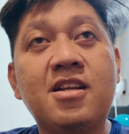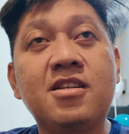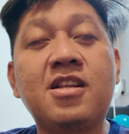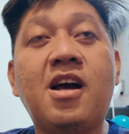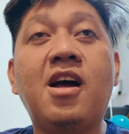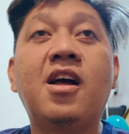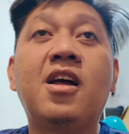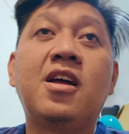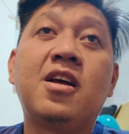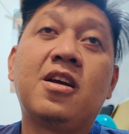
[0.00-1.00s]
nanti tak
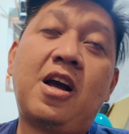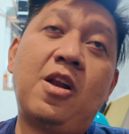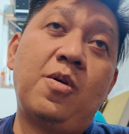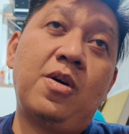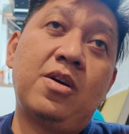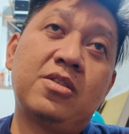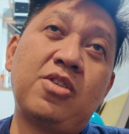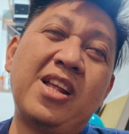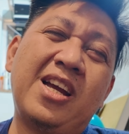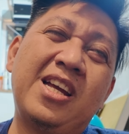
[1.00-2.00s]
kalau
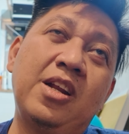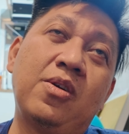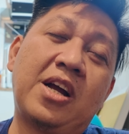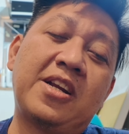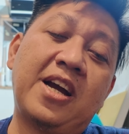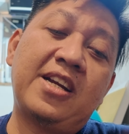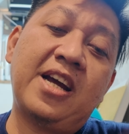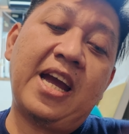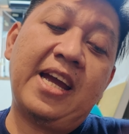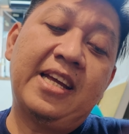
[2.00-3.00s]
soalnya gini loh
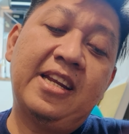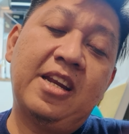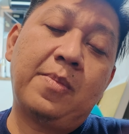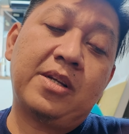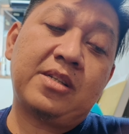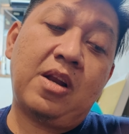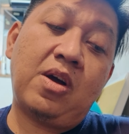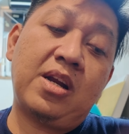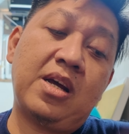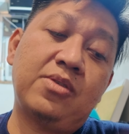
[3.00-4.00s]
kadang-kadang kayak gini nih mas kalau
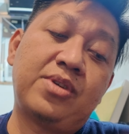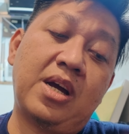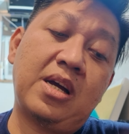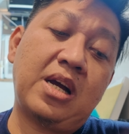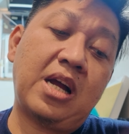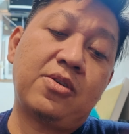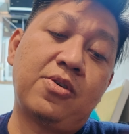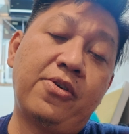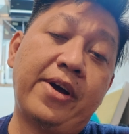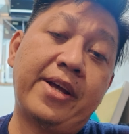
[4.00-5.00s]
anak udah
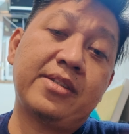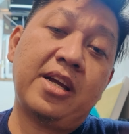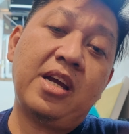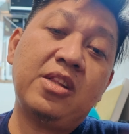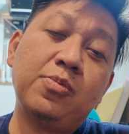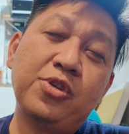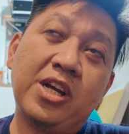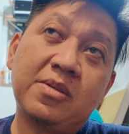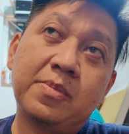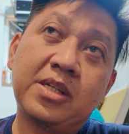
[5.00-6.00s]
kadung OS saya itu
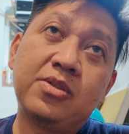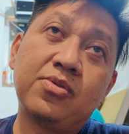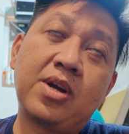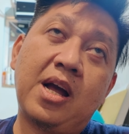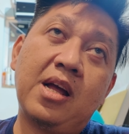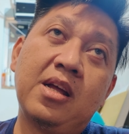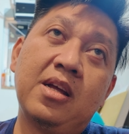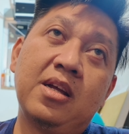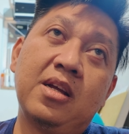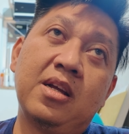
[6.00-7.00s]
punya teman juga
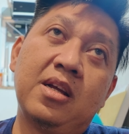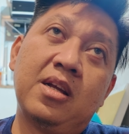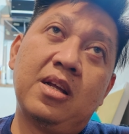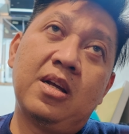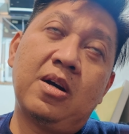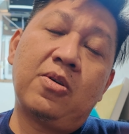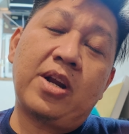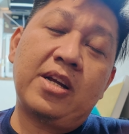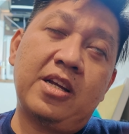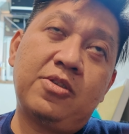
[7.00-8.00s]

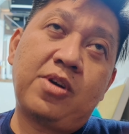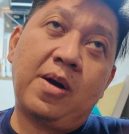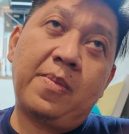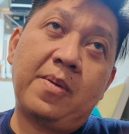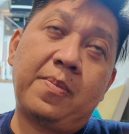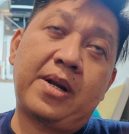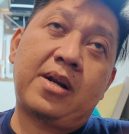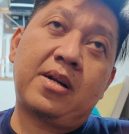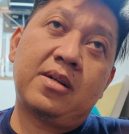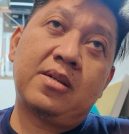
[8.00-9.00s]
orangnya juga
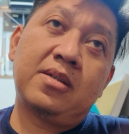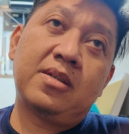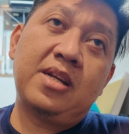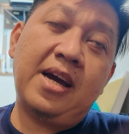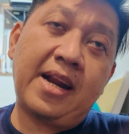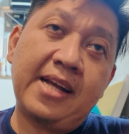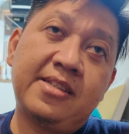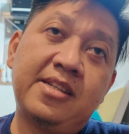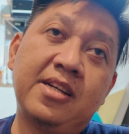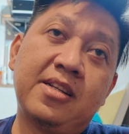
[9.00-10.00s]
paper dia
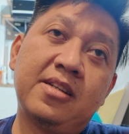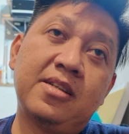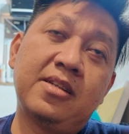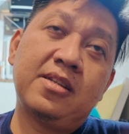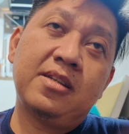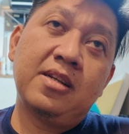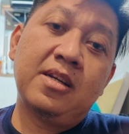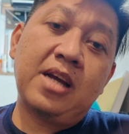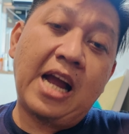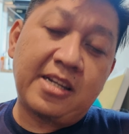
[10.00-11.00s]
rajin
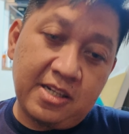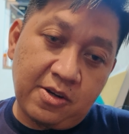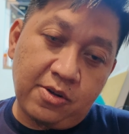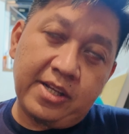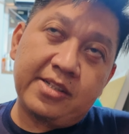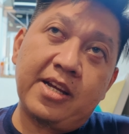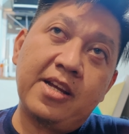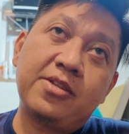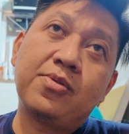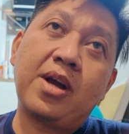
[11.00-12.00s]
ada di konten
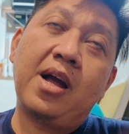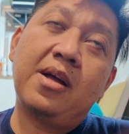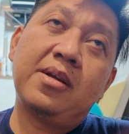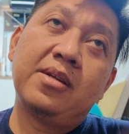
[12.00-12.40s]
saya juga